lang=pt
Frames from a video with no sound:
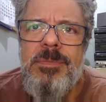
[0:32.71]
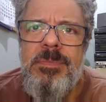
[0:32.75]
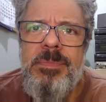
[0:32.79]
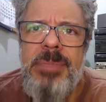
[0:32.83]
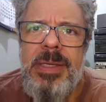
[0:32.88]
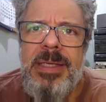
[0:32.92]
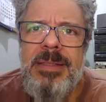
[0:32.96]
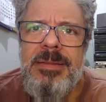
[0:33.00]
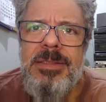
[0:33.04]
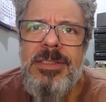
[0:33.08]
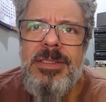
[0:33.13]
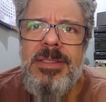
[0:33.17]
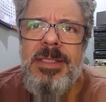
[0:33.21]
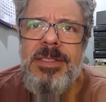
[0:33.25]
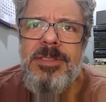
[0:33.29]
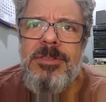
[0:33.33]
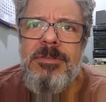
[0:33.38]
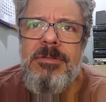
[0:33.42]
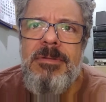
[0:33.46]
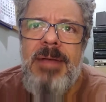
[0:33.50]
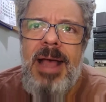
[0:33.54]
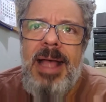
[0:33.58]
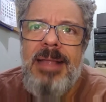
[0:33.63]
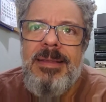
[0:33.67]
perdidas
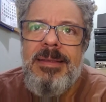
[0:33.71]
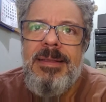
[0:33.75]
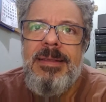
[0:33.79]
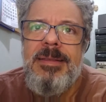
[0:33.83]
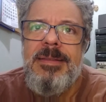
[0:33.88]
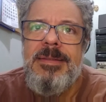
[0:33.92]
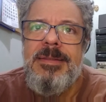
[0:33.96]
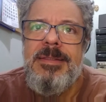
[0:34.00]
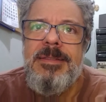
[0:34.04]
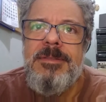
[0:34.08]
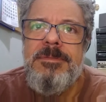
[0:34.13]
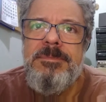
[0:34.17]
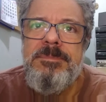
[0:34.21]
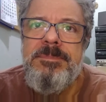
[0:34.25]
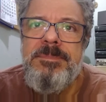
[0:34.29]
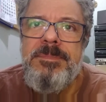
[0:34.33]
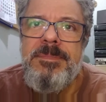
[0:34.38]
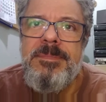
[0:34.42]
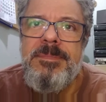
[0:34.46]
no Atlas.